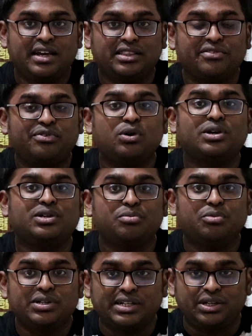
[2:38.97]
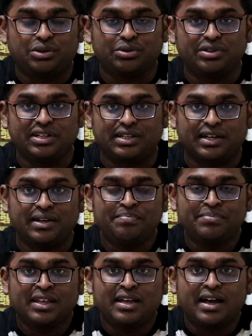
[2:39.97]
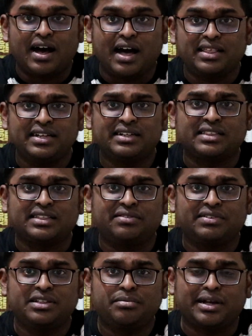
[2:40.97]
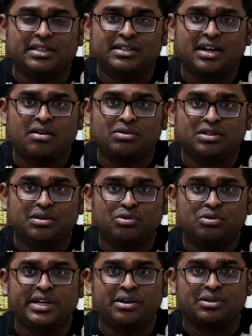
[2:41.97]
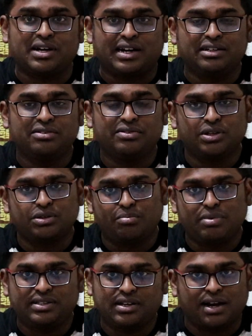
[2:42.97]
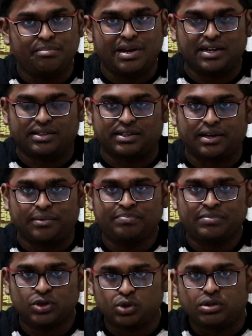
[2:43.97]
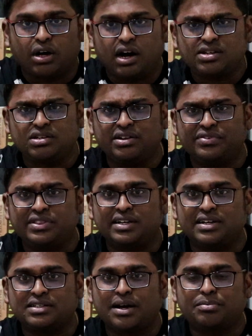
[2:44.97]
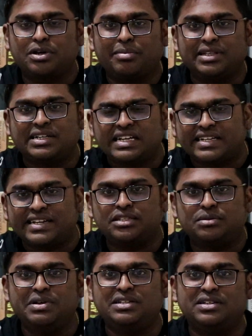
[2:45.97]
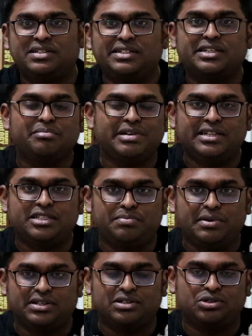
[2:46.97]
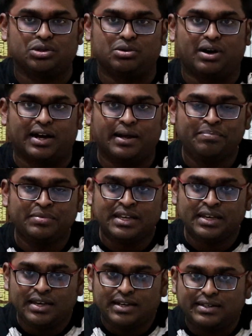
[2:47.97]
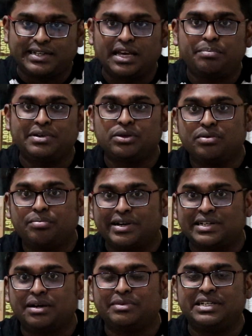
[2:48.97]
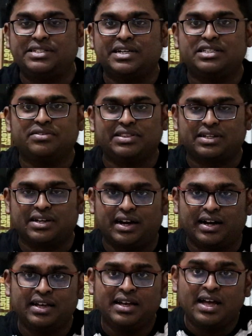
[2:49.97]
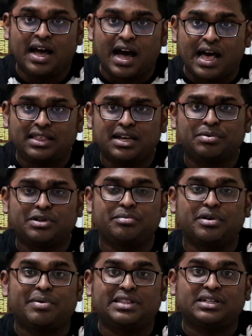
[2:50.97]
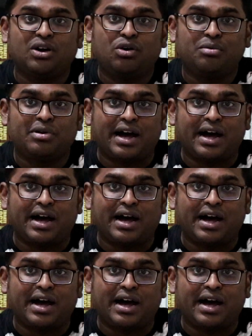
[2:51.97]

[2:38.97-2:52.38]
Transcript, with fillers: இந்த ஃபோர் ஹெட்டும் முன்னாடி துருத்தி இருக்குது அதே நேரத்தில் வந்து பார்த்திங்கன்னா அவங்களோட மூளையோட அளவு வந்து ரொம்ப கம்மியாக இருந்திருக்கு ஸோ அந்த ஆஸ்ட்ரலோபித்திகஸ்க்கு அப்புறம் பார்த்திங்கன்னா நிறைய ஸ்பீஷிஸ் இன்டர்மீடியட் ஸ்பீஷிஸ்னு சொல்லுவாங்க நிறைய பேர் பரிணாம வளர்ச்சி அடைஞ்சு வந்திருக்காங்க அதுக்கப்புறம் போய் பார்த்தீங்கன்னா ஹோமோ